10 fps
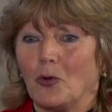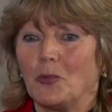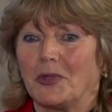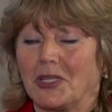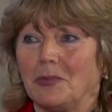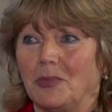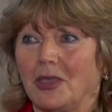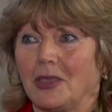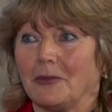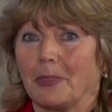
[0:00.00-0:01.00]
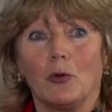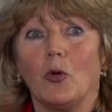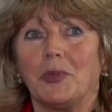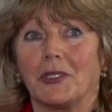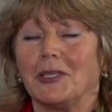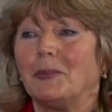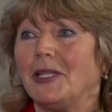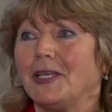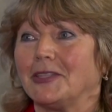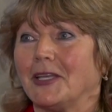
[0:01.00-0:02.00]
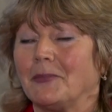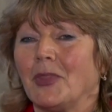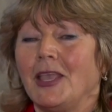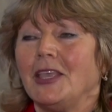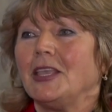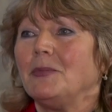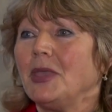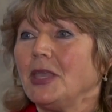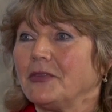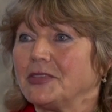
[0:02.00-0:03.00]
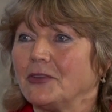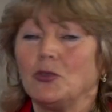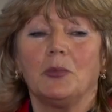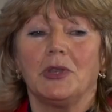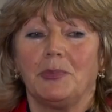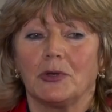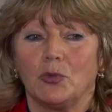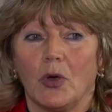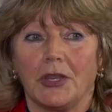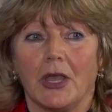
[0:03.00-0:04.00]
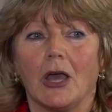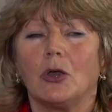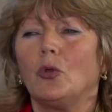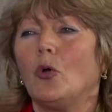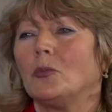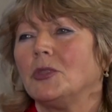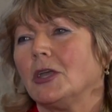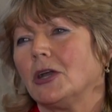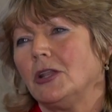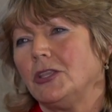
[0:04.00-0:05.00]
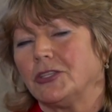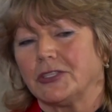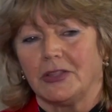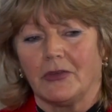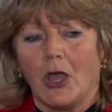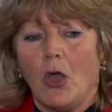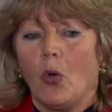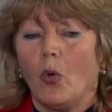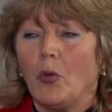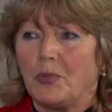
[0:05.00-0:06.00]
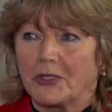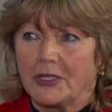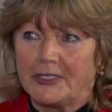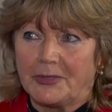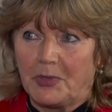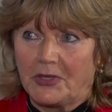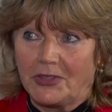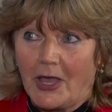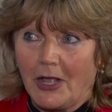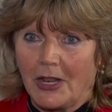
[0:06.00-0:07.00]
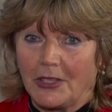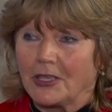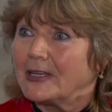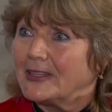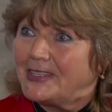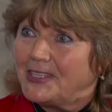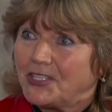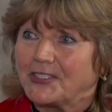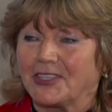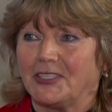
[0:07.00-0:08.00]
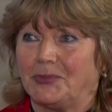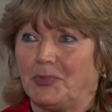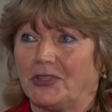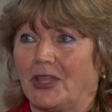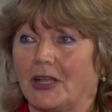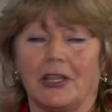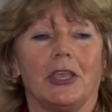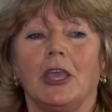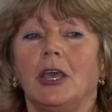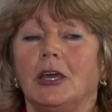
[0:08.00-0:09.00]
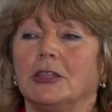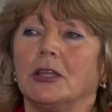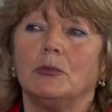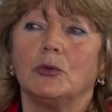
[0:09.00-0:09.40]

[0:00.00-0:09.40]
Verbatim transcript: Донецкий театр оперы и балета, имея в своем репертуаре огромное количество оперных спектаклей, классических спектаклей на